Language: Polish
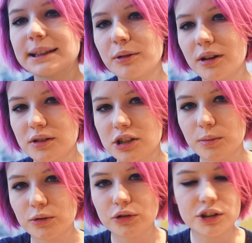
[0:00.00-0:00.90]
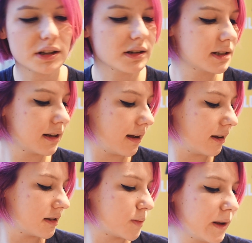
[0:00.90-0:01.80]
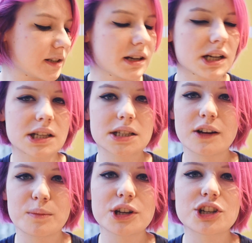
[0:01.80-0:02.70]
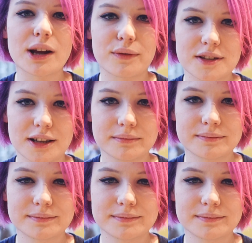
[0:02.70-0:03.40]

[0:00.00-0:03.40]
Zabiorę go ze sobą do Chin, gdzie spędzi resztę życia w mojej szafce